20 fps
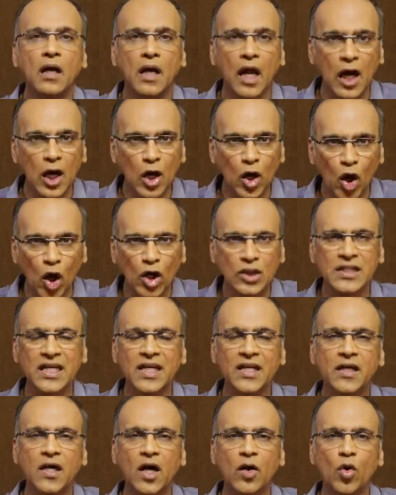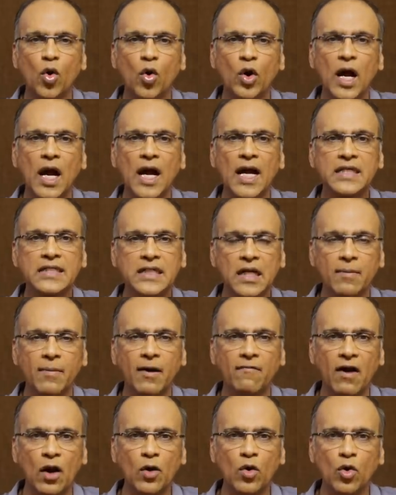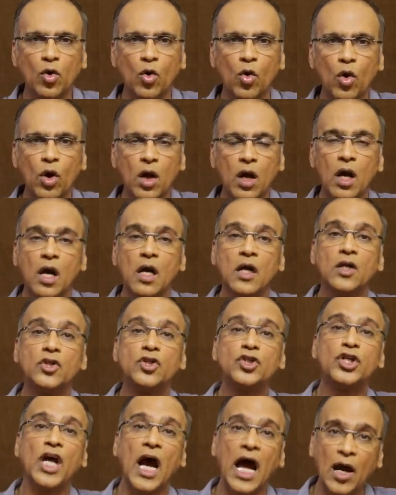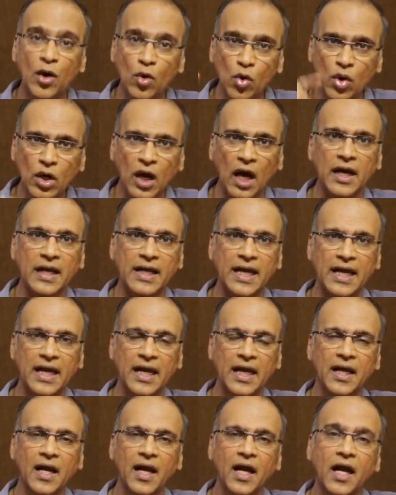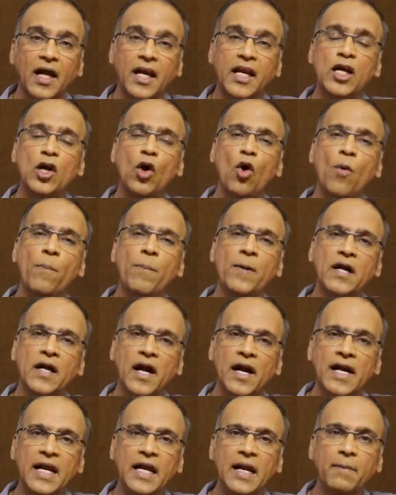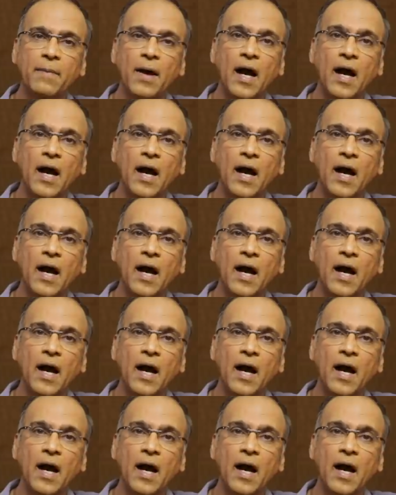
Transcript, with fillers: का लॉस इनकर हो रहा है सिनेमा वालों को चालू करके रीओपन करने के